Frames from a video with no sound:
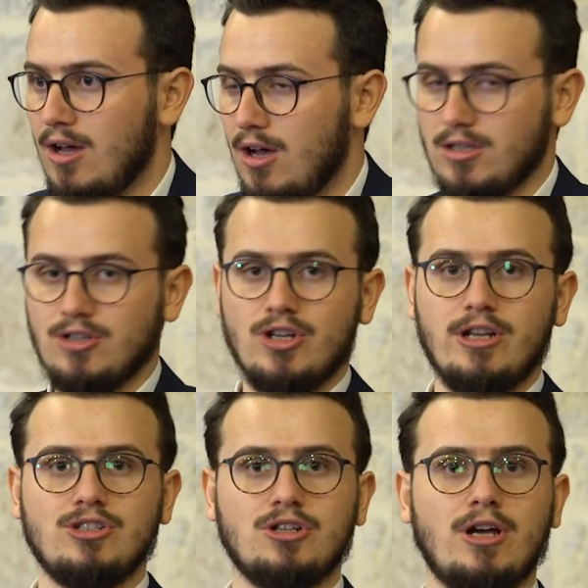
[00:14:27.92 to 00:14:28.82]
Allah
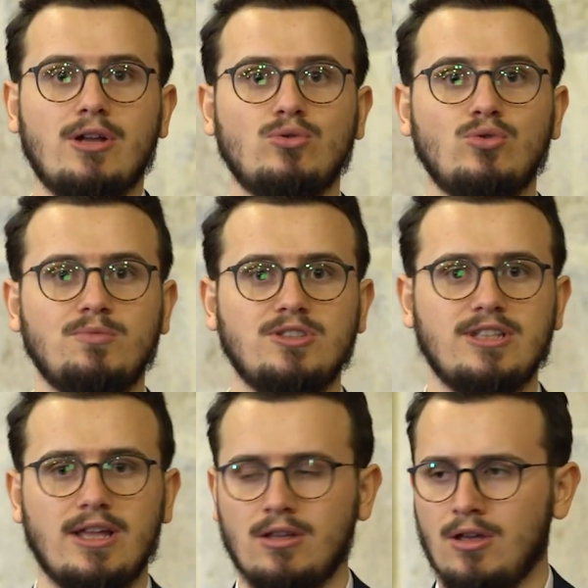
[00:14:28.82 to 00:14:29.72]
Celle Celaluhu
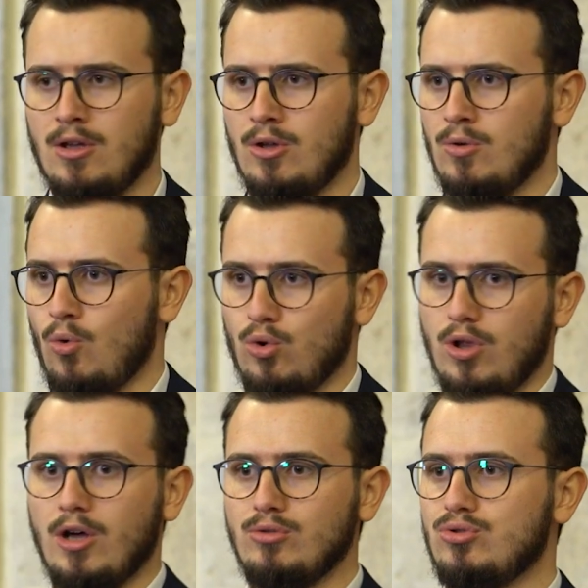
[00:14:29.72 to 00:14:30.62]
bizden
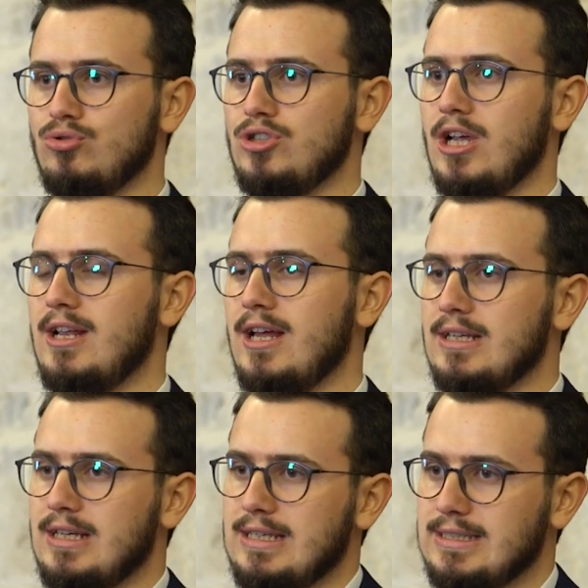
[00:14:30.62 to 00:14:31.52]
olağanüstü şeyler
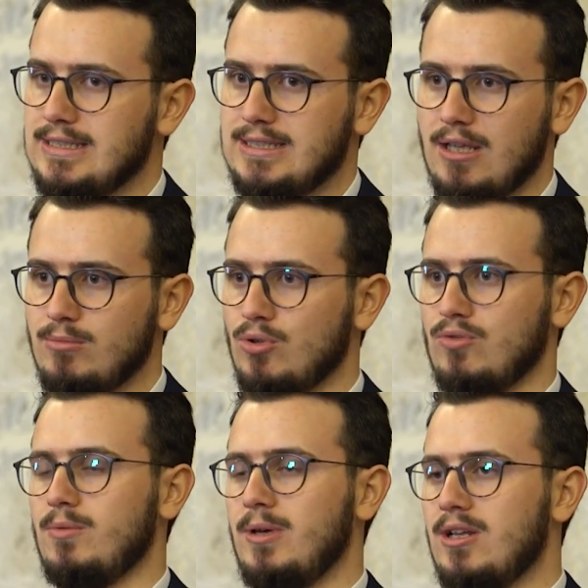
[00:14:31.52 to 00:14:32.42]

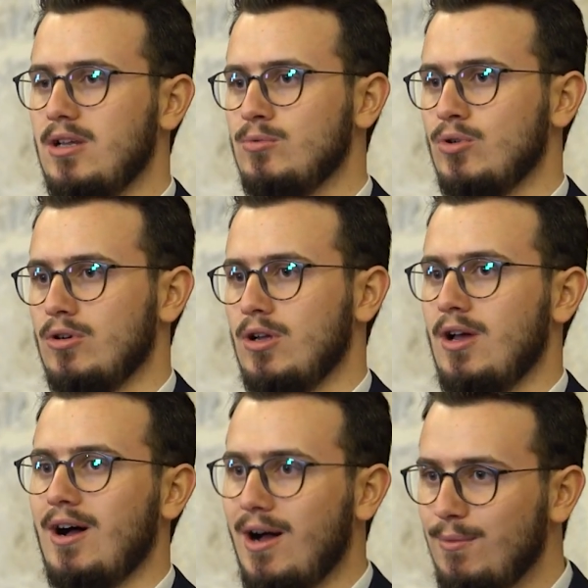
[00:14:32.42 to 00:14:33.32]
istemiyor ve beklemiyor.
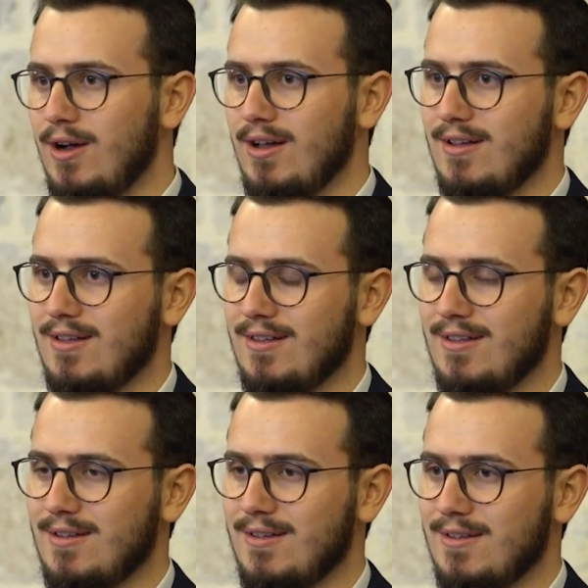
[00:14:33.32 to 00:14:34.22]
Ama
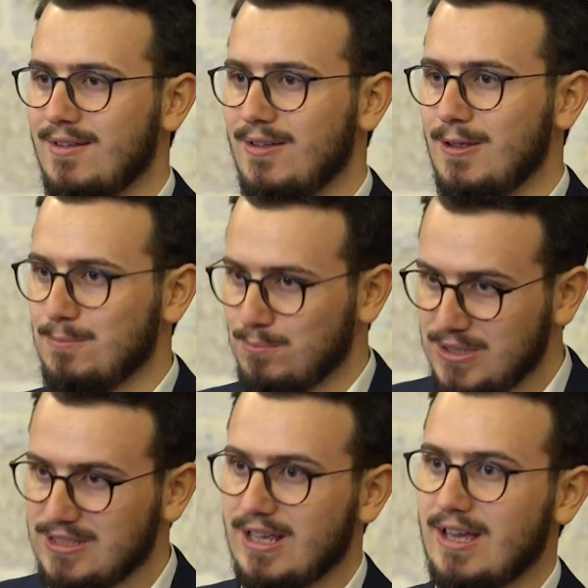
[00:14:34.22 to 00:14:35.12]

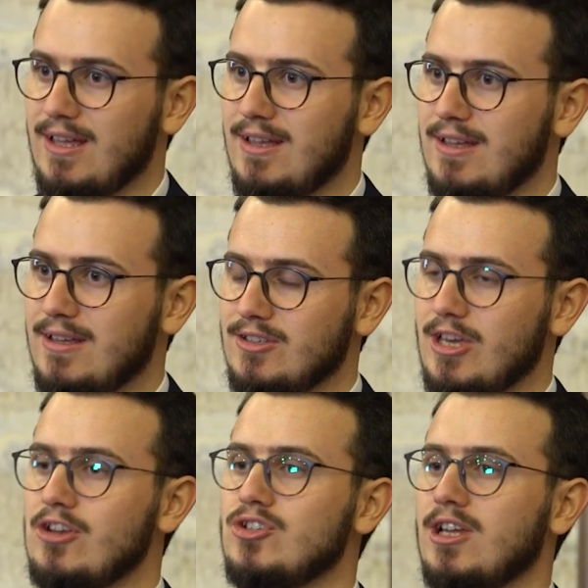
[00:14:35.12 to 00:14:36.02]
bize
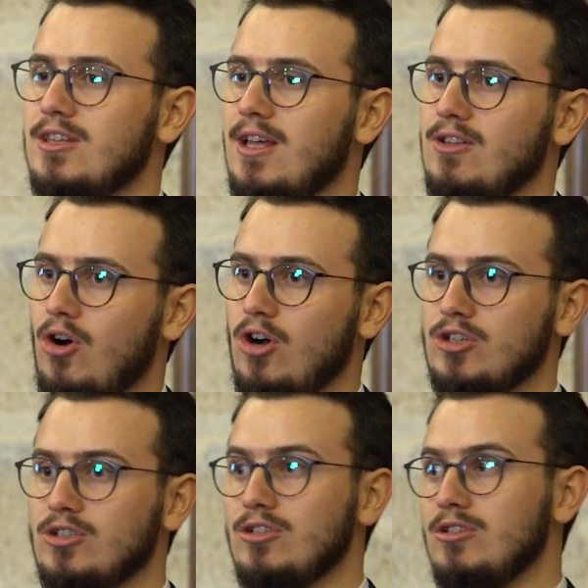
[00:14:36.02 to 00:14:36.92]
gerçekten
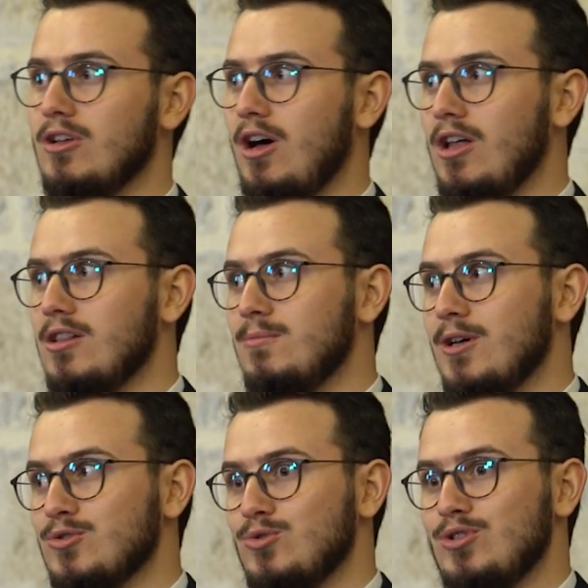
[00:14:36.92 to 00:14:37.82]
akıl
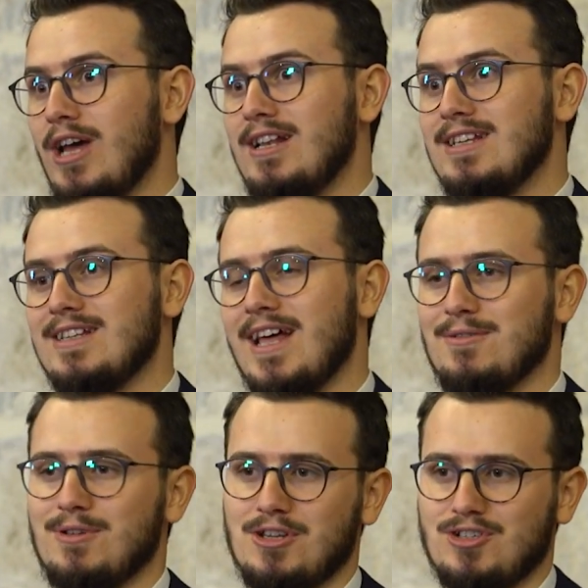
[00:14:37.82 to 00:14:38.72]
almaz
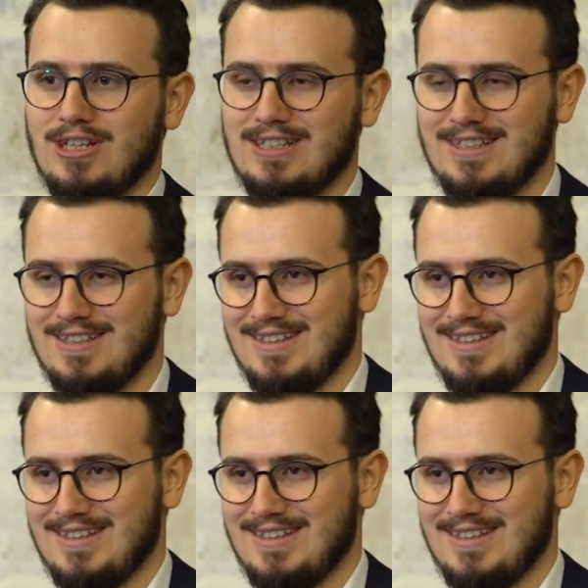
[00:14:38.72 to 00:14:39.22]
güzellikler verecek.